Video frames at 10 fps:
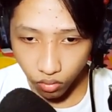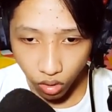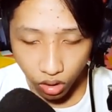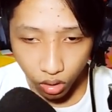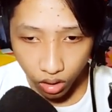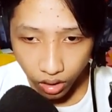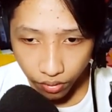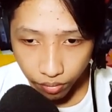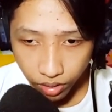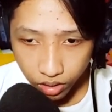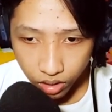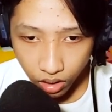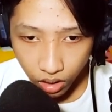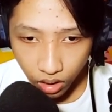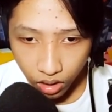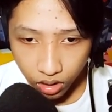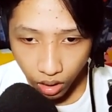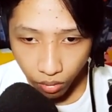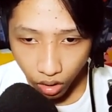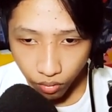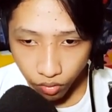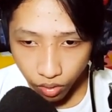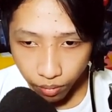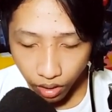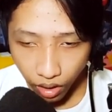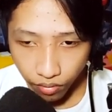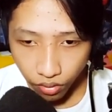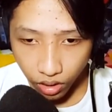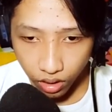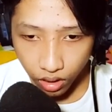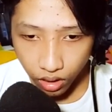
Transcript: Would you give me some coin for, uh, for